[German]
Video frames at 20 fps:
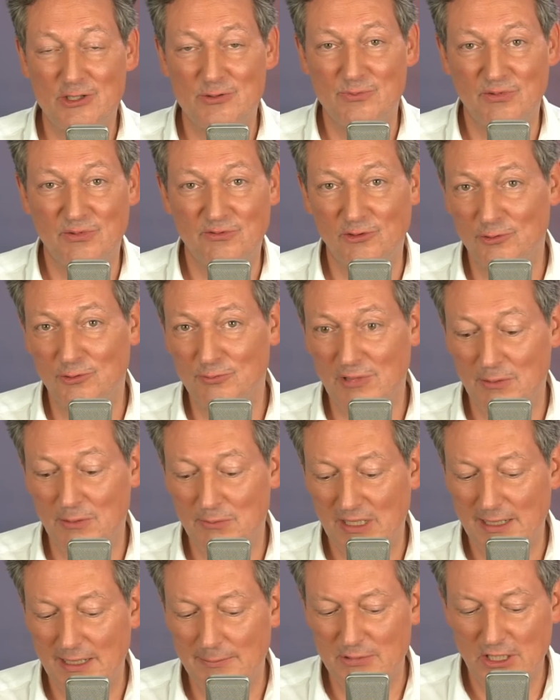bewohnbar
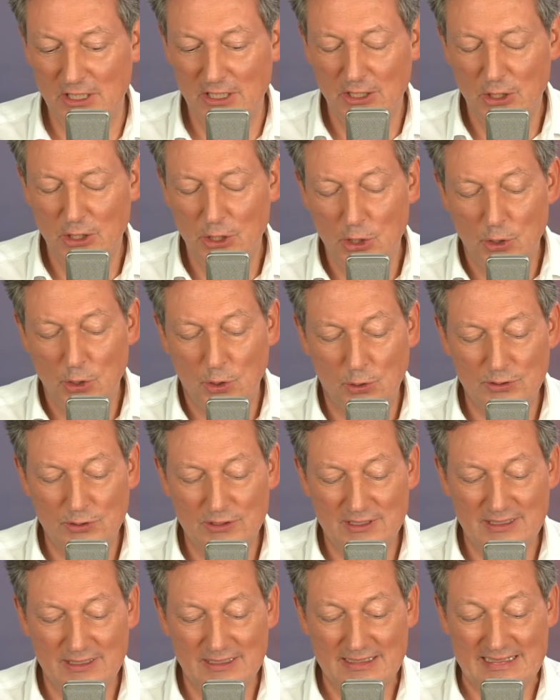bleibt.
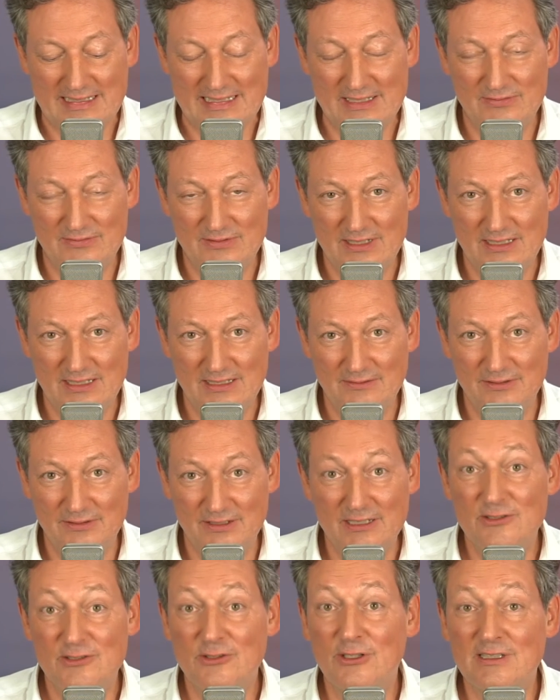Und äh, deswegen
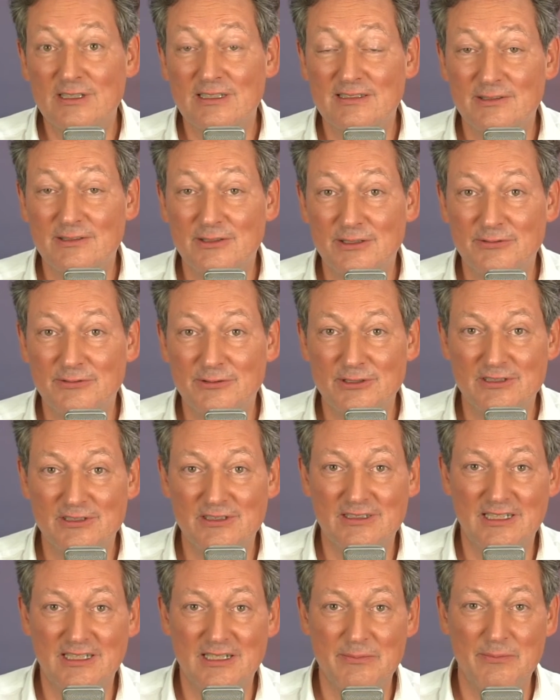finde ich es toll, dass ihr euch für
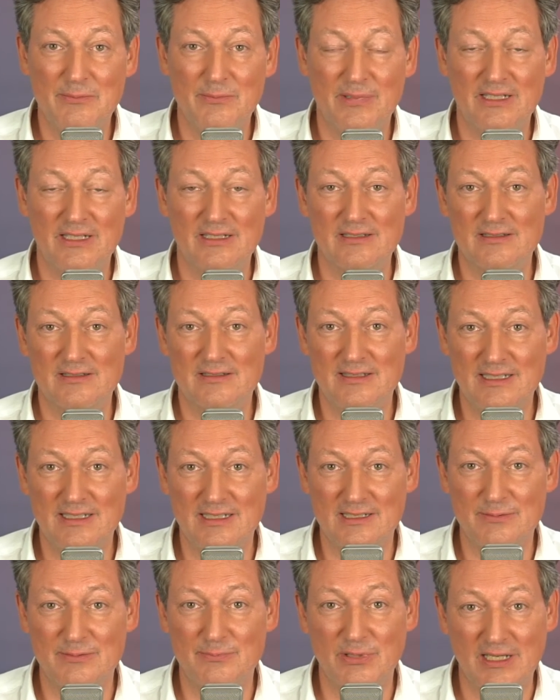diese Themen
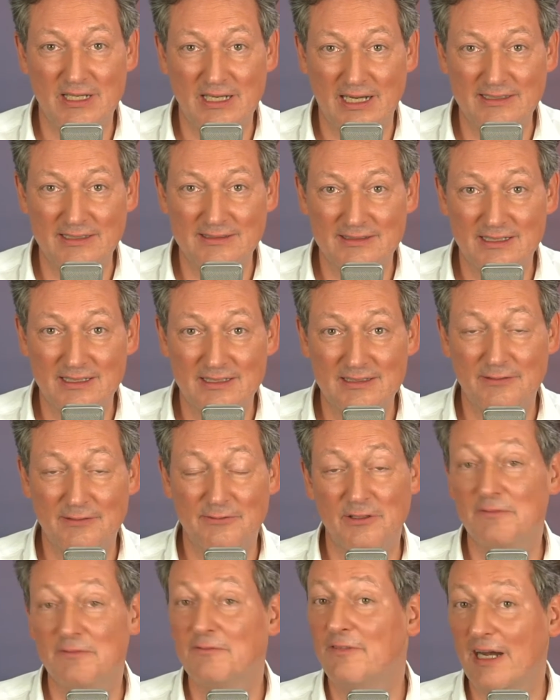interessiert, begeistert,
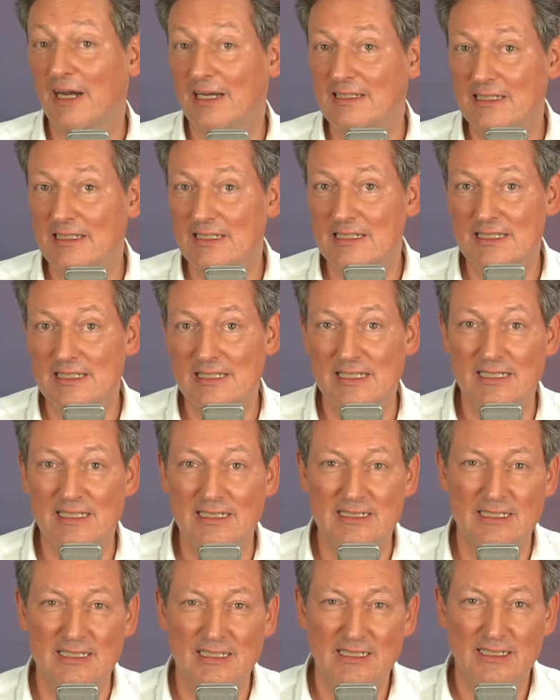davon
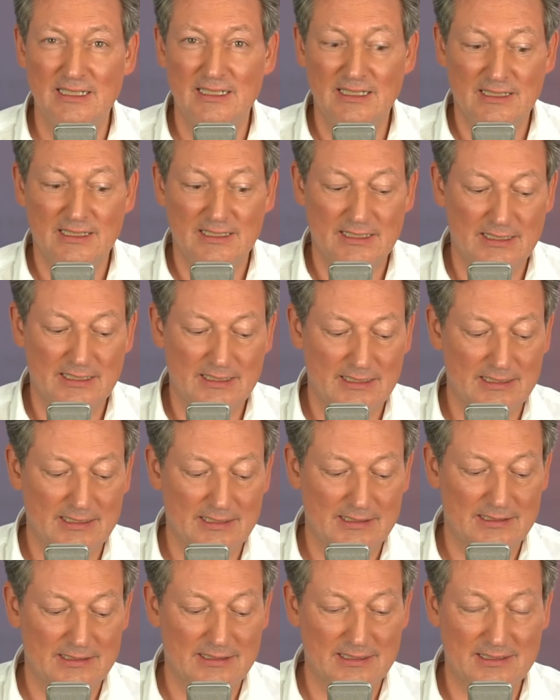weitererzählt.
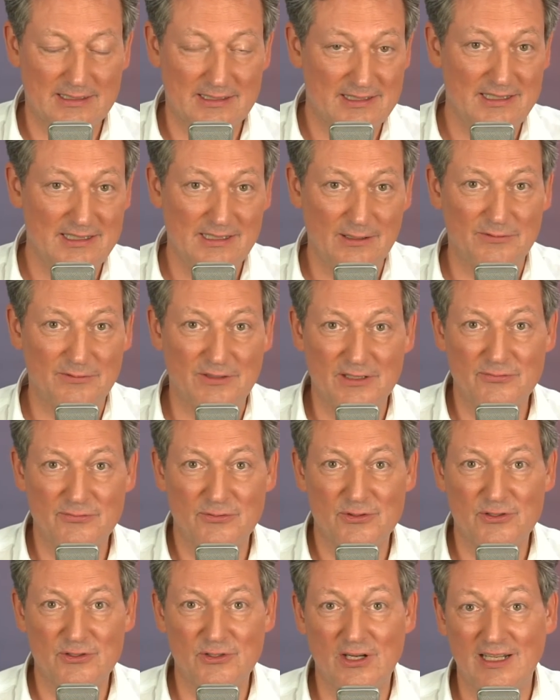Denn das Ziel, auf das
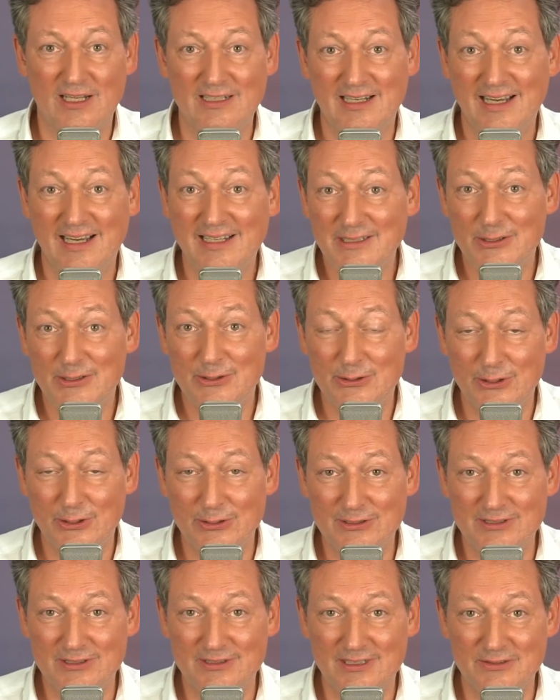wir uns auch alle einigen
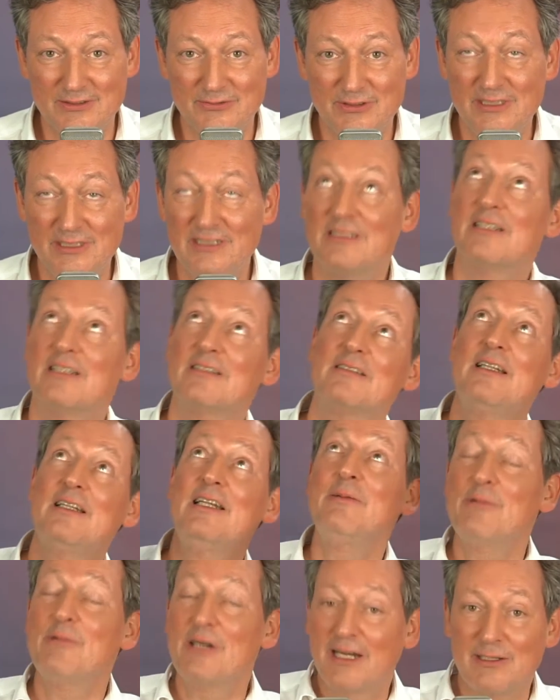können, ist, dass wir nicht das
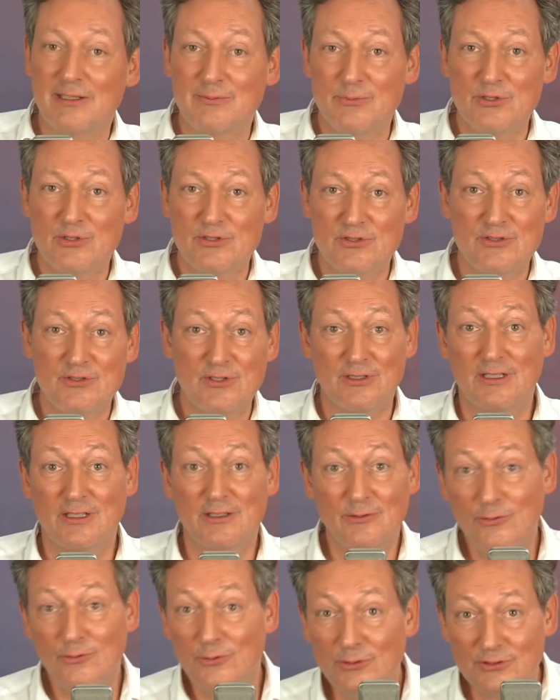Klima retten müssen,
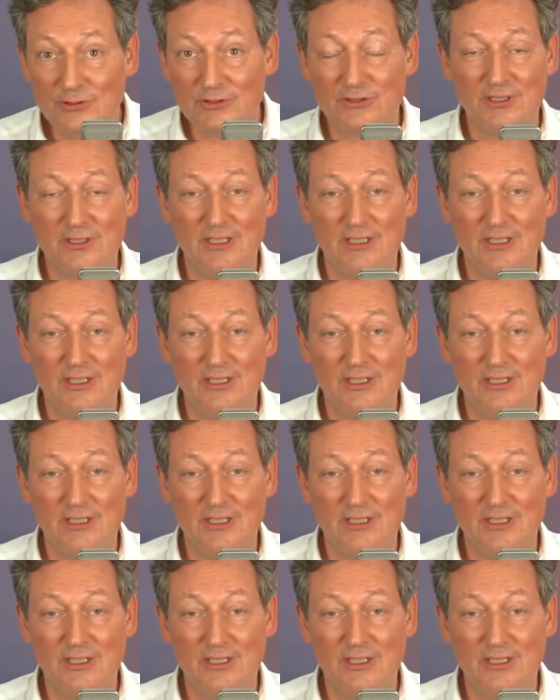sondern uns.